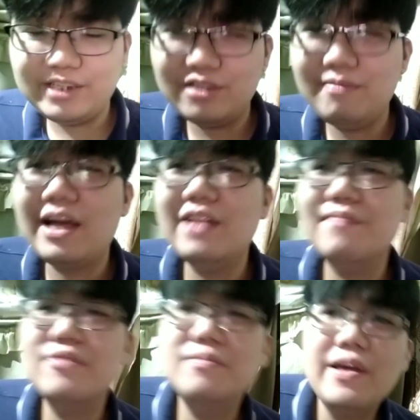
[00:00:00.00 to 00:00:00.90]
Edson,
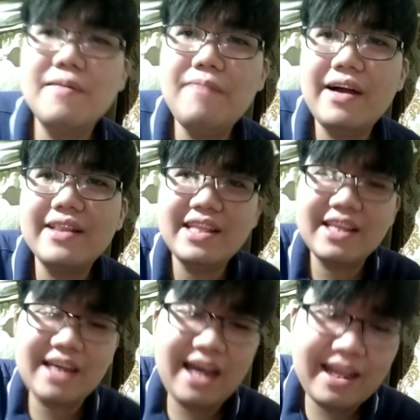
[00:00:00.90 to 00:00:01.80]
magkano po ba yung mga tin
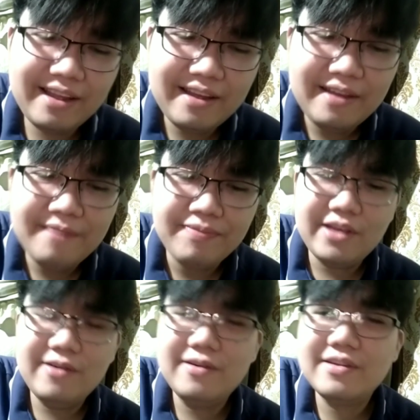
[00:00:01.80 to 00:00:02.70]
can,
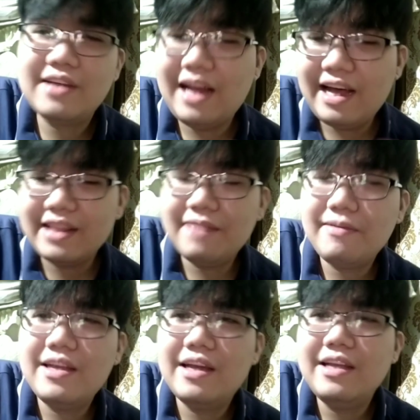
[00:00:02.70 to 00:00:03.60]
yung tela atin,
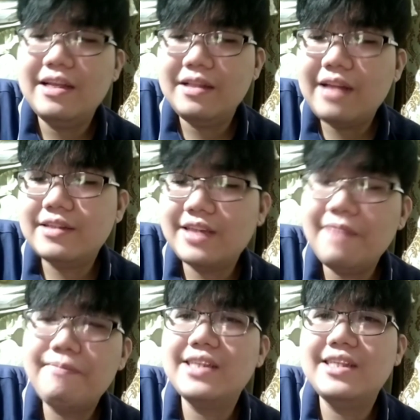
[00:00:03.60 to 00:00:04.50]
ganyan-ganyan. Ang
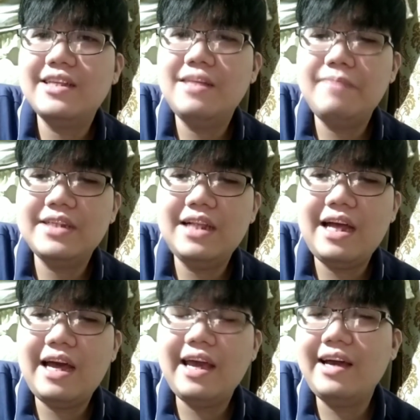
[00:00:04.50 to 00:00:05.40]
same price lang naman
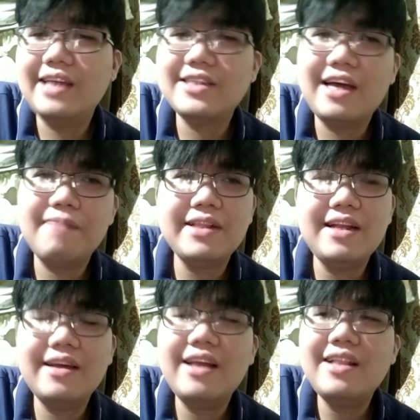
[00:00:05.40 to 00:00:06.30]
sila. Ay, Ang SRP
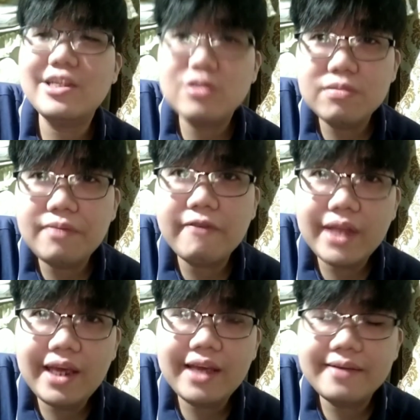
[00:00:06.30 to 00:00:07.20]
talaga nila is
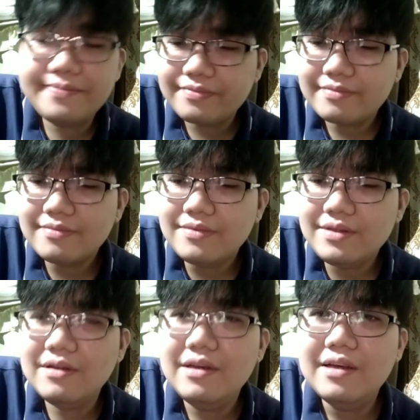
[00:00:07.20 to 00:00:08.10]
250.
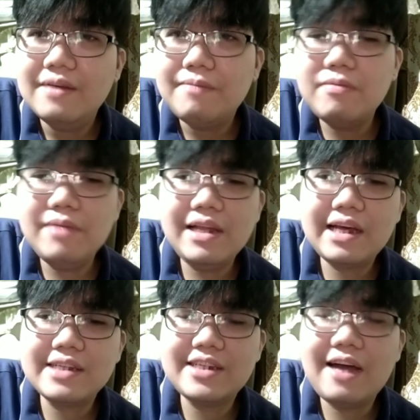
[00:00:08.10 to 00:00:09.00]
Pag bumili
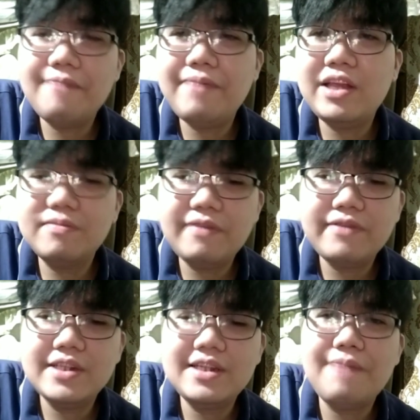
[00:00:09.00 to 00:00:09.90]
ka sa Shopee,
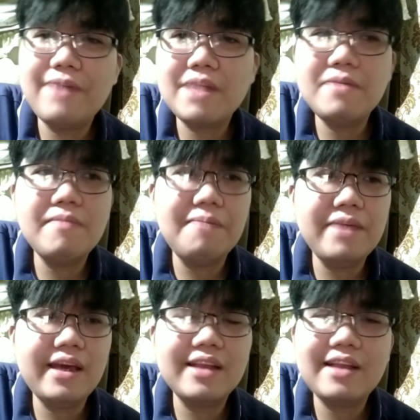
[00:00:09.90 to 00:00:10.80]
250 sila. Pero may mga
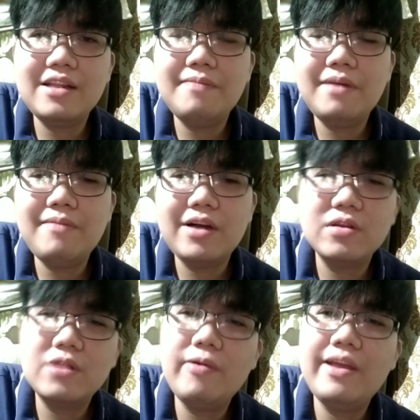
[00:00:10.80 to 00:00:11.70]
may kita ka namang mga
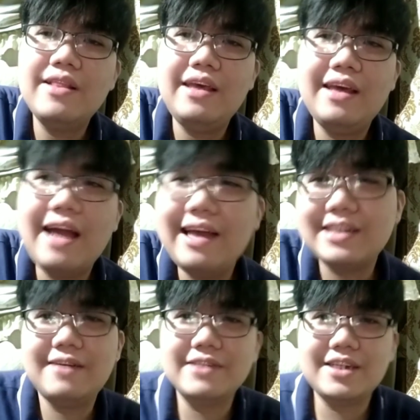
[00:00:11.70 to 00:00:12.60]
220. Gaya
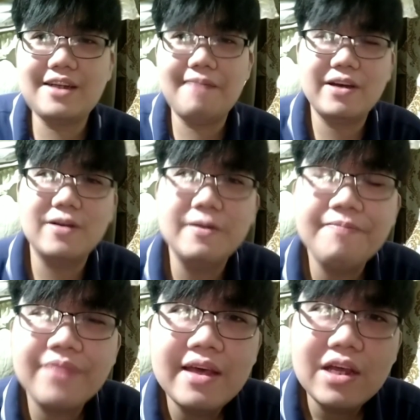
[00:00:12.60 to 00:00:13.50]
sa, sa Shopee ko,
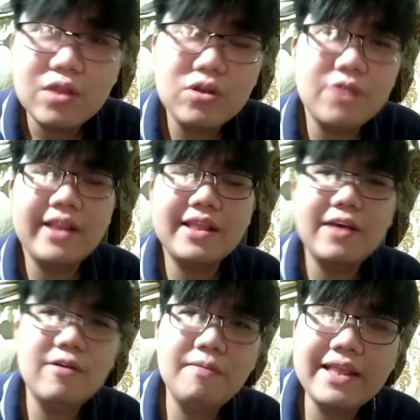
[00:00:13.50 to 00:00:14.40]

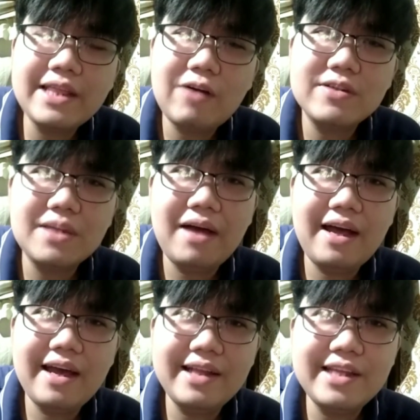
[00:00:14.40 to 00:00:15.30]
220 yung benta ko sa
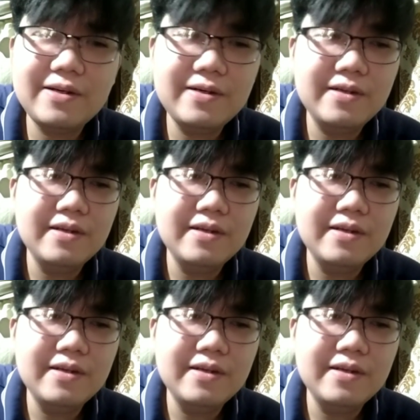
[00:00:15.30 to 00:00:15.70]
mga ganito.